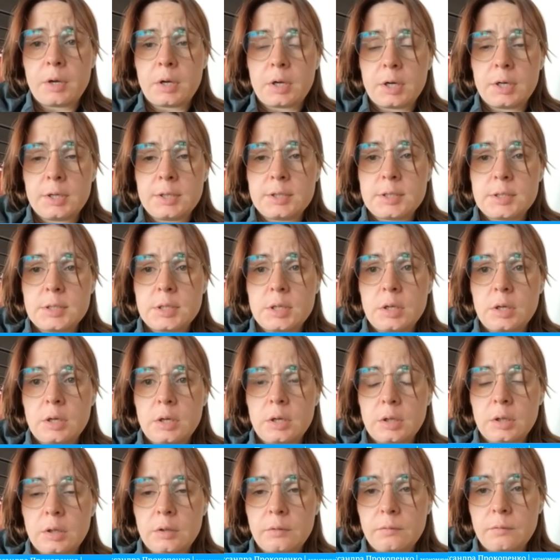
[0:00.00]
покрытие
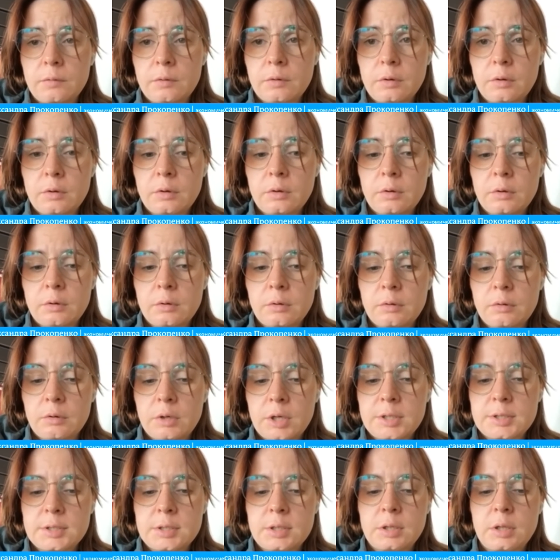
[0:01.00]

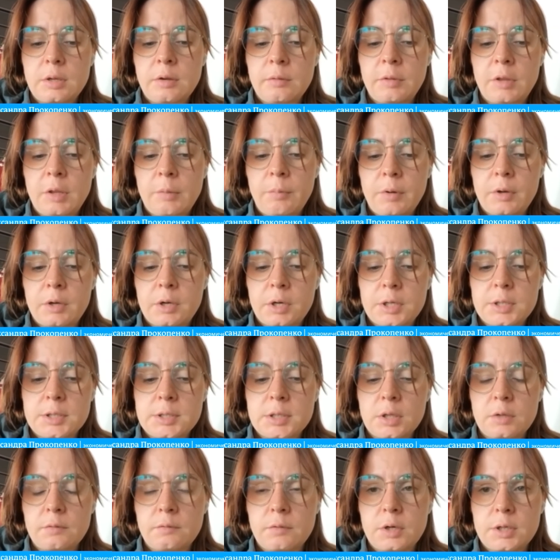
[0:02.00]
этого, на
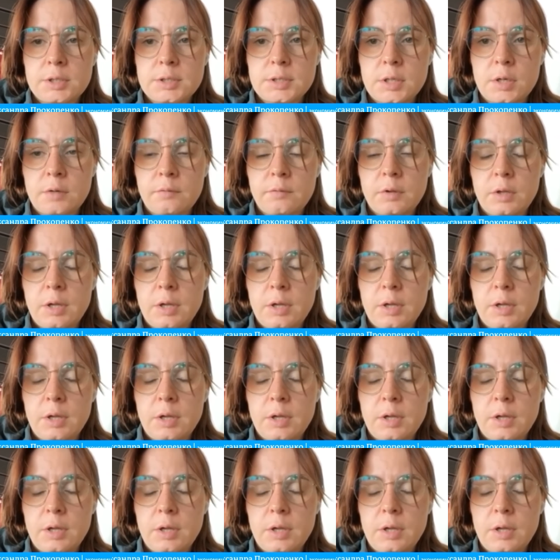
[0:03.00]
покрытие этого разрыва.